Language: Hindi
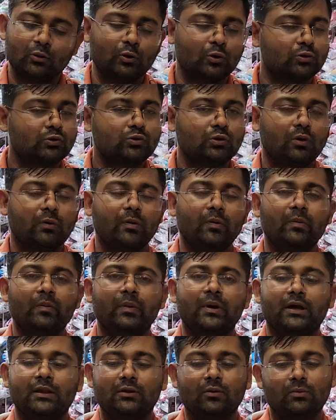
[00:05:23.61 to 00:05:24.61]
दो सौ रुपये
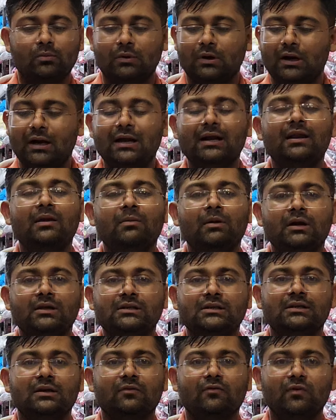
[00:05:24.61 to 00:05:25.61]
में मैं कहता हूँ अल्टीमेट
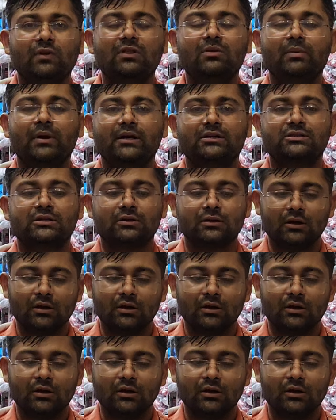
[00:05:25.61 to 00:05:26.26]
चीज़ है विद बेड